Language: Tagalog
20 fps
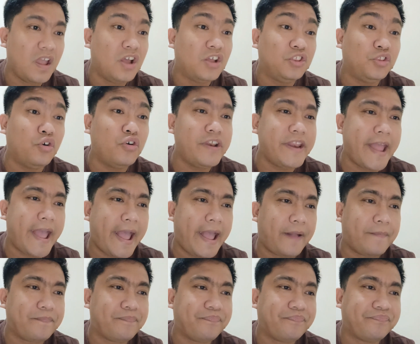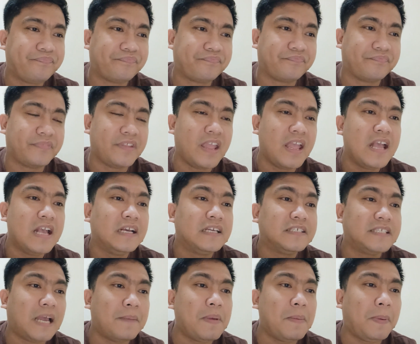Doon na. Mm.
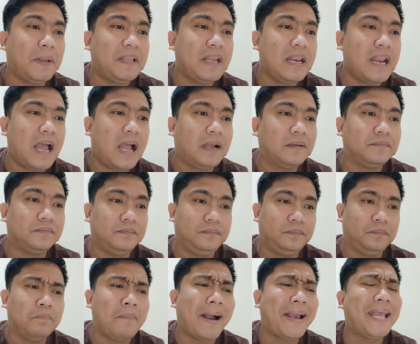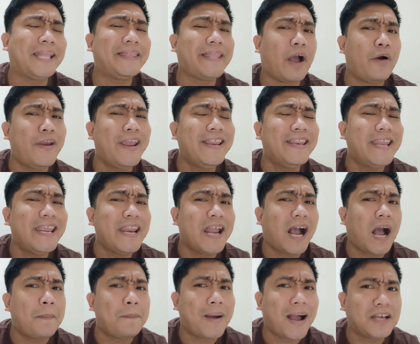Sabi pa nila, bakit daw hindi
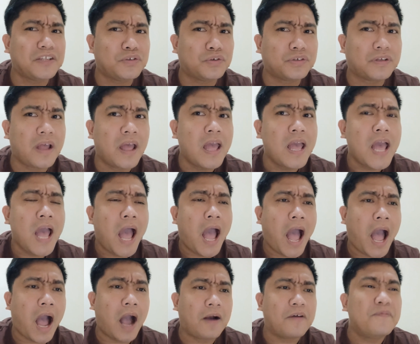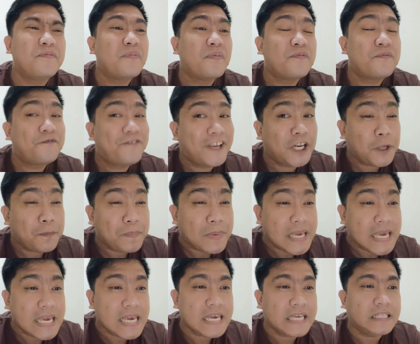nakapasok ang
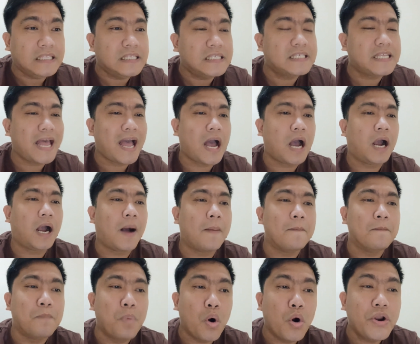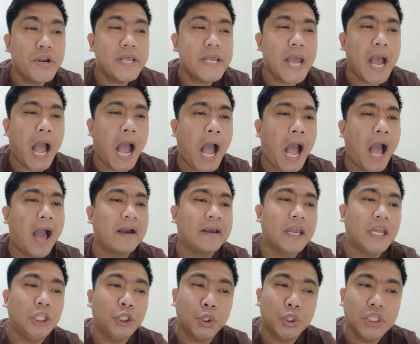Philippines, ang Cambodia, ang
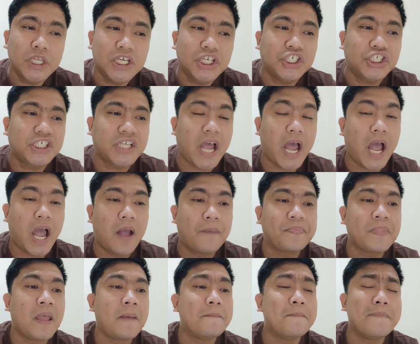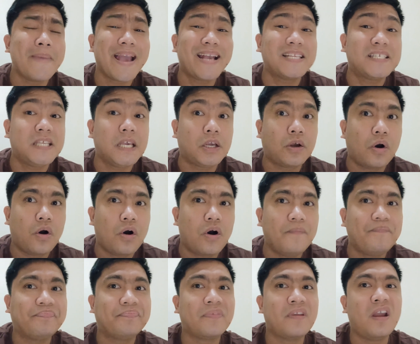Indonesia,
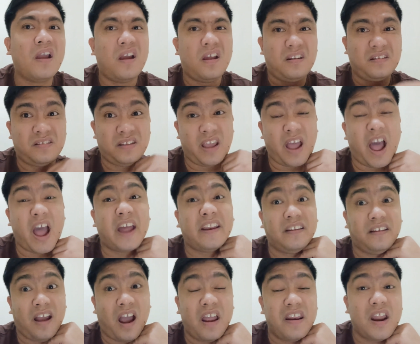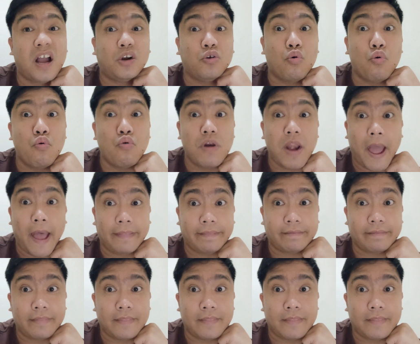Mexico. Si Anne nga nagulat